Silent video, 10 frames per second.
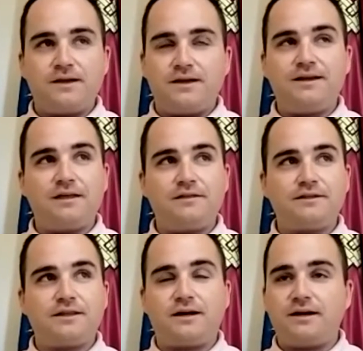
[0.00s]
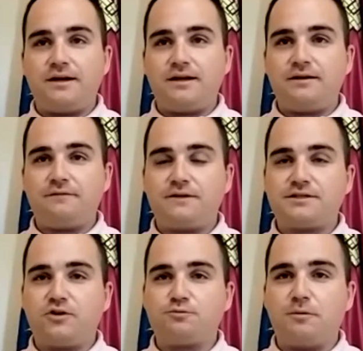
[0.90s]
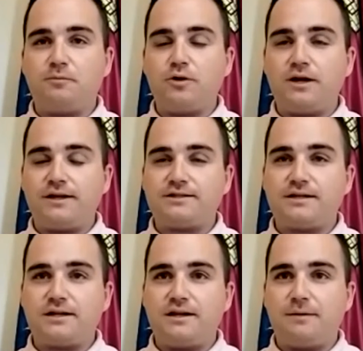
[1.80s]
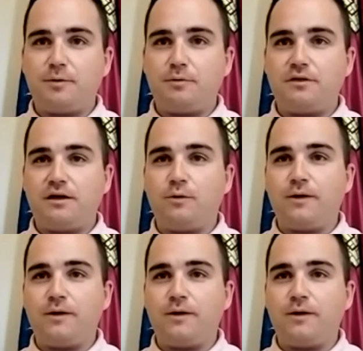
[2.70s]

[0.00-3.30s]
inédita en festejos populares aquí en la provincia de